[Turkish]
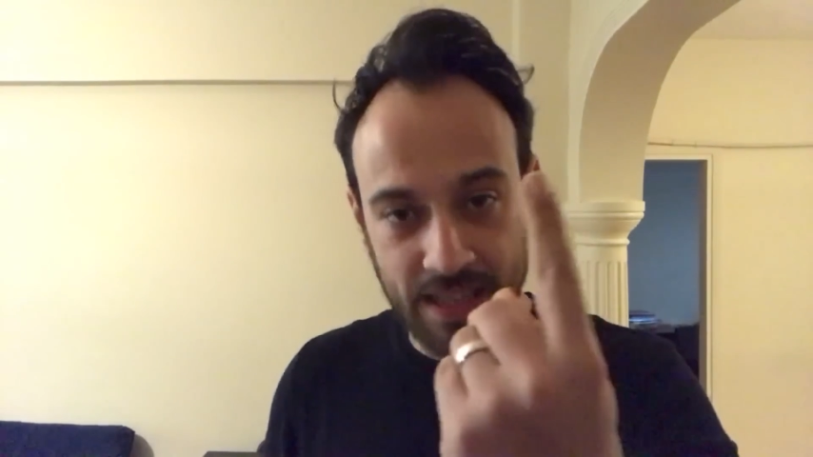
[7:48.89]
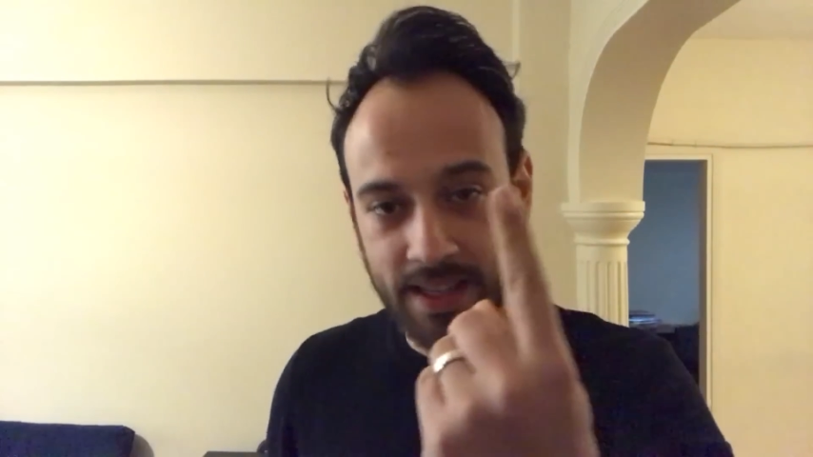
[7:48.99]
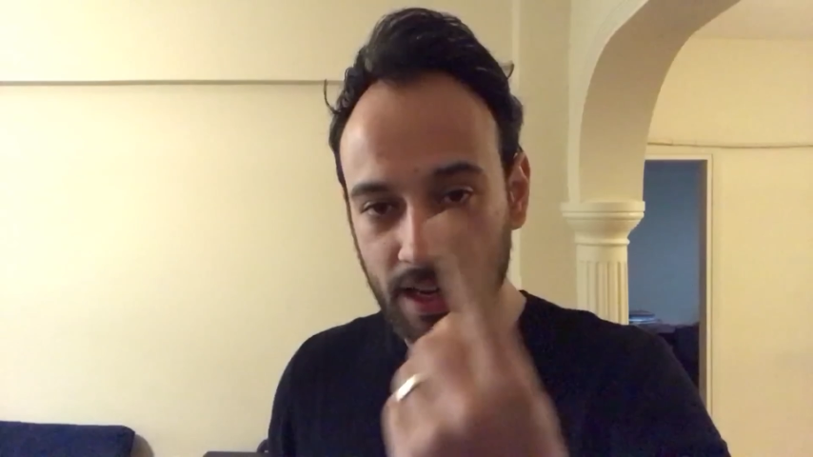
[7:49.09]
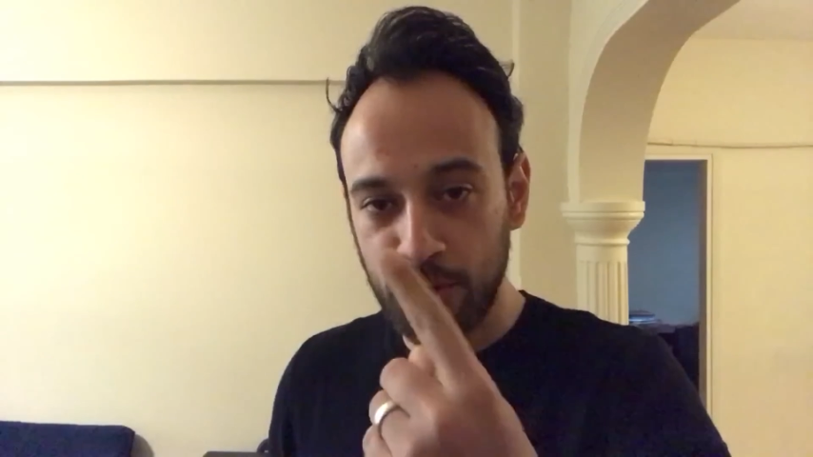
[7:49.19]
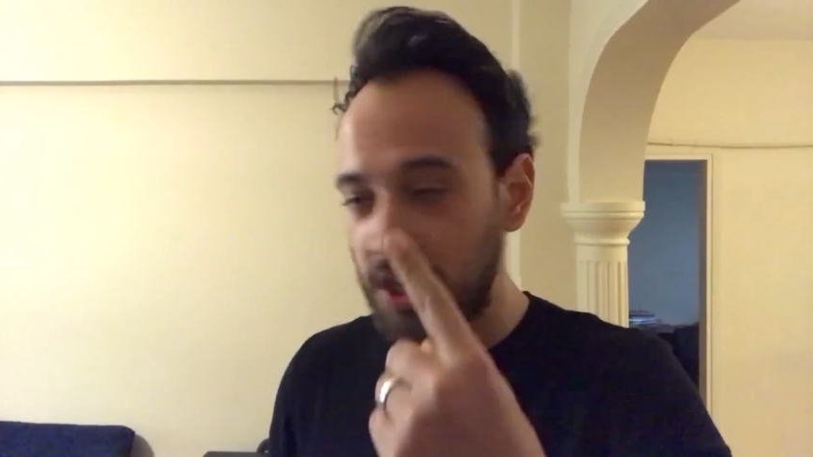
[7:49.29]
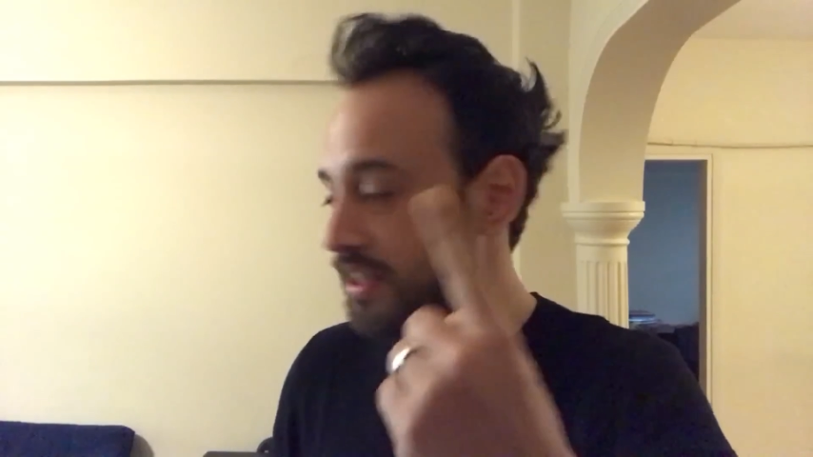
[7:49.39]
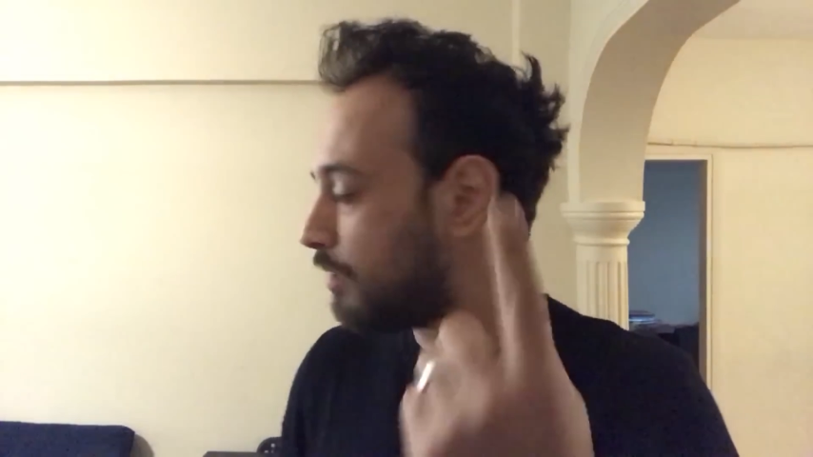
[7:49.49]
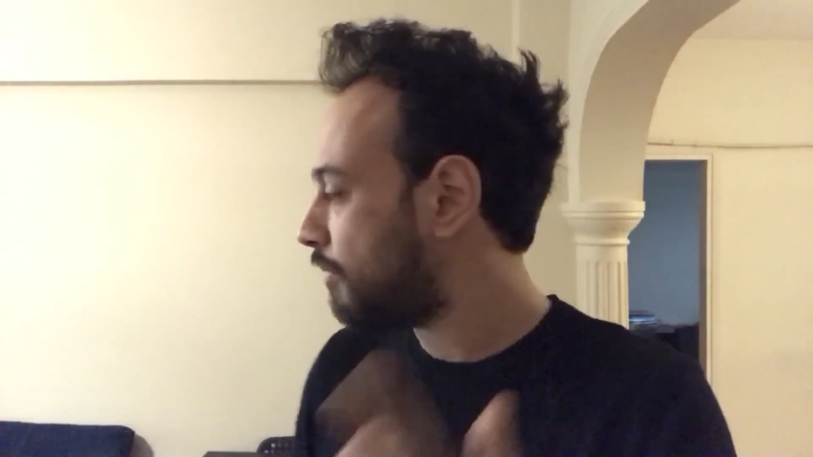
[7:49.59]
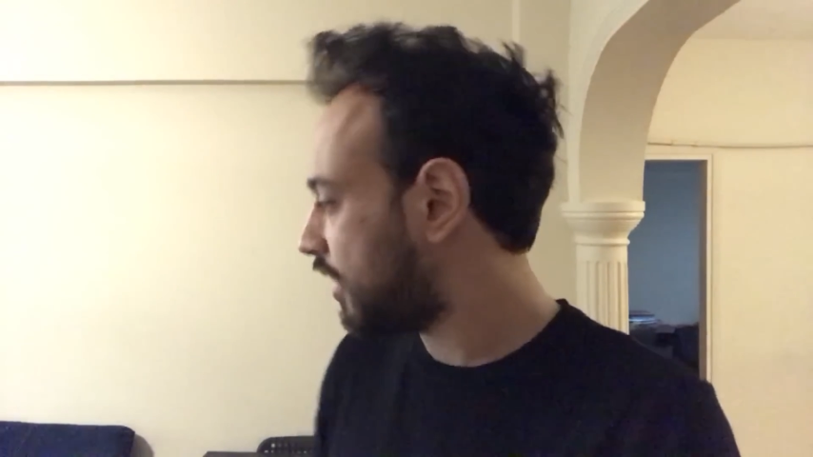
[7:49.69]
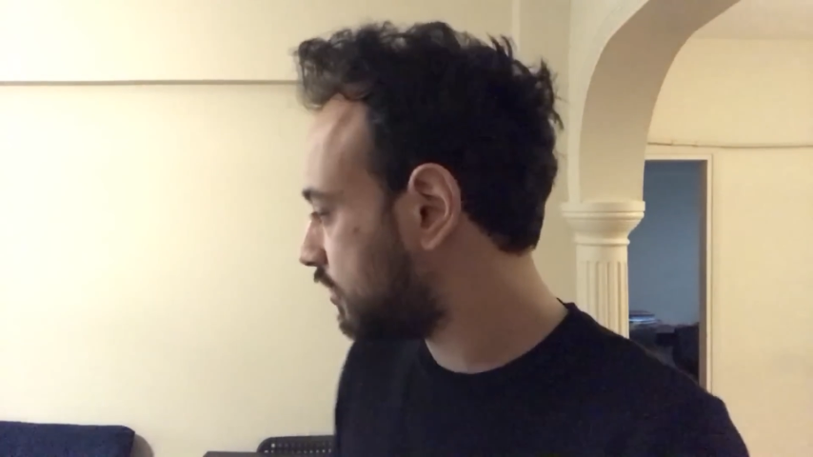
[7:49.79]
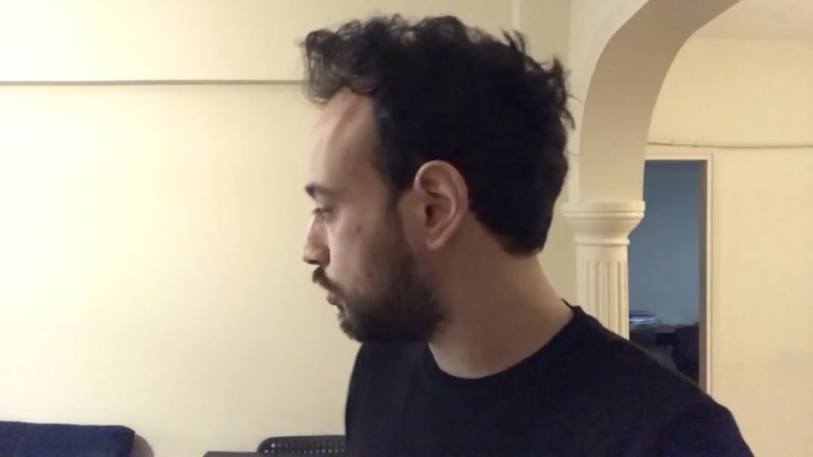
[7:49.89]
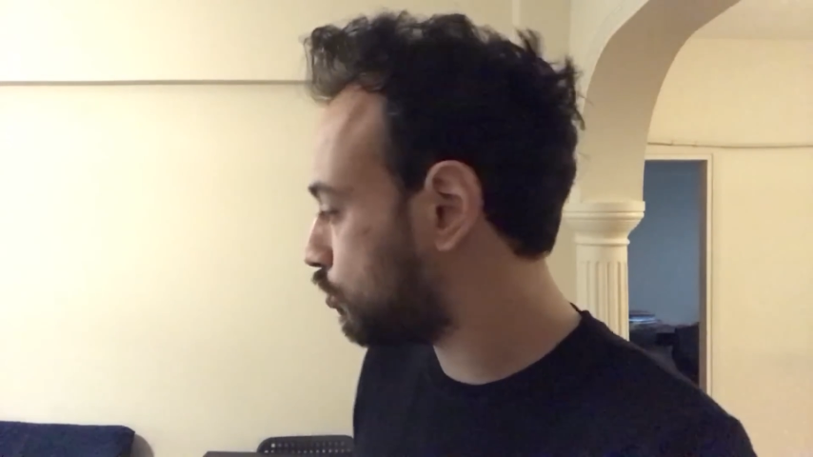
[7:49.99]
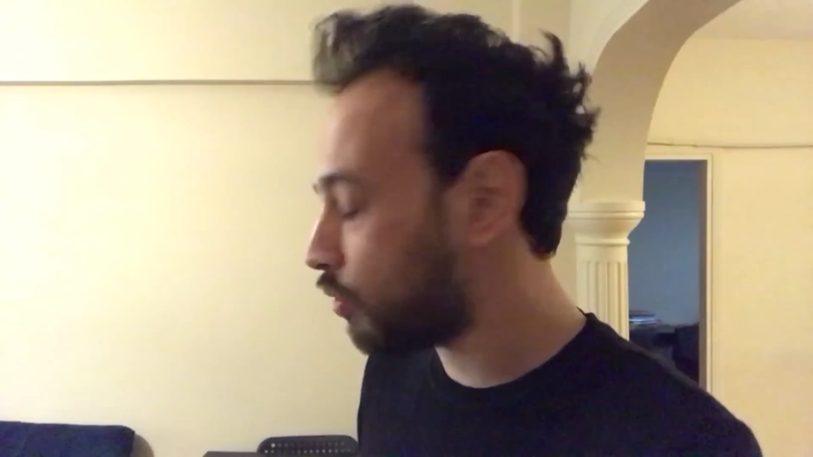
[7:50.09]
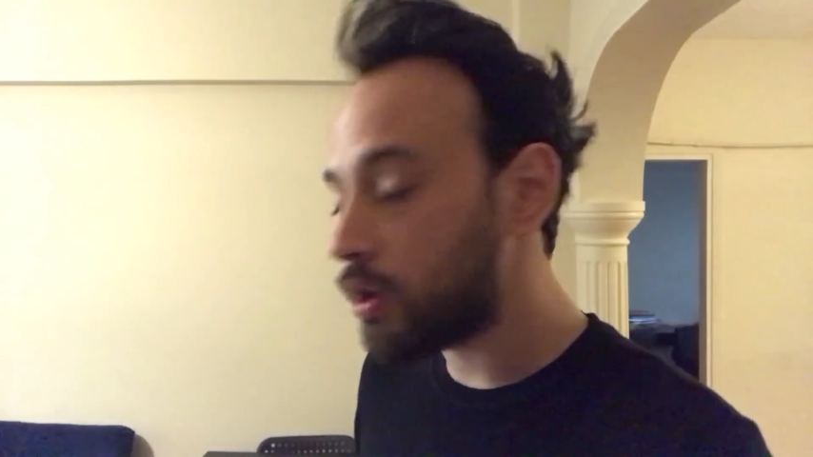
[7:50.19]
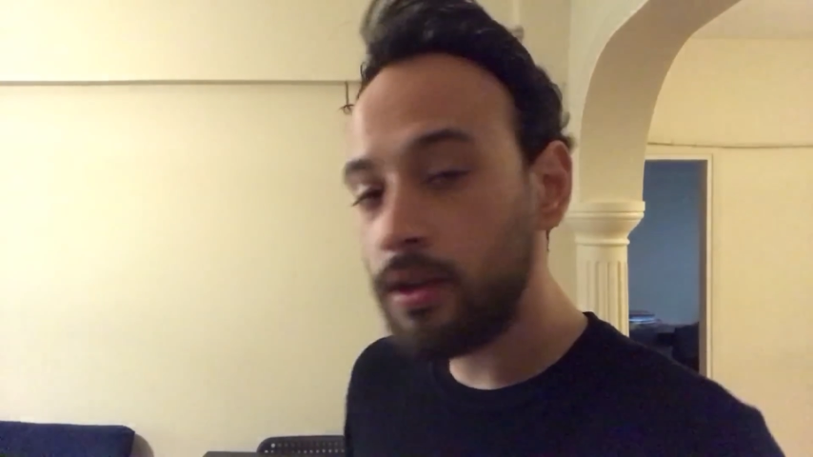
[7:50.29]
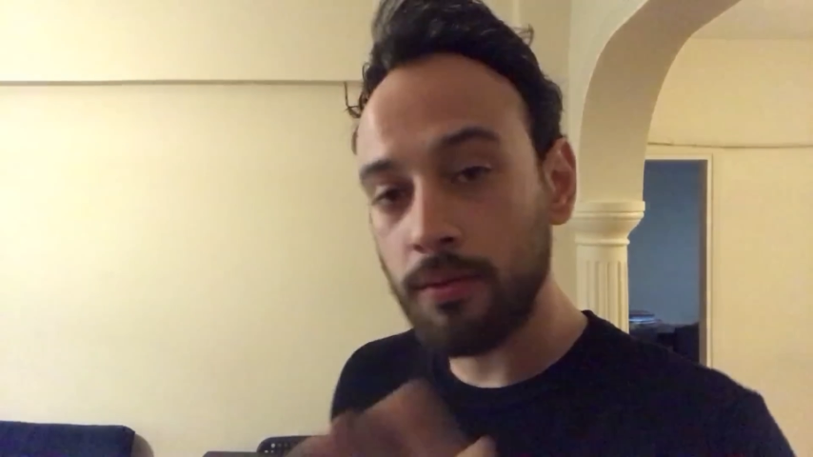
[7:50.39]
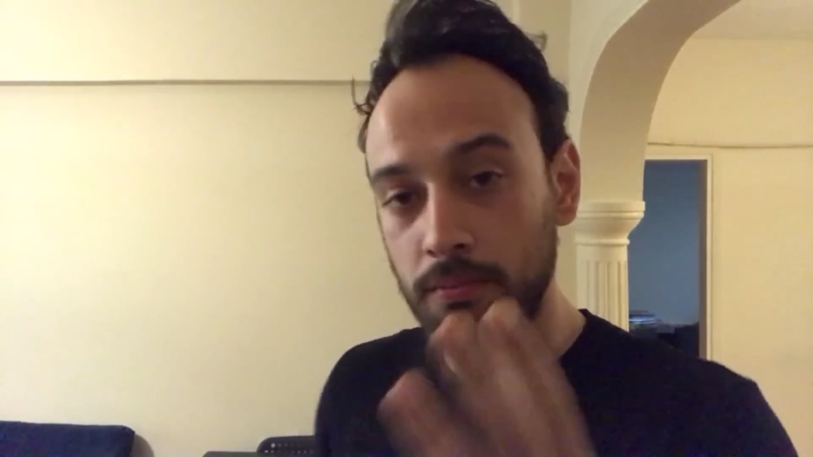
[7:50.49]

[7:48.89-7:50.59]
bir kere bir şeye girme hakkınız yok.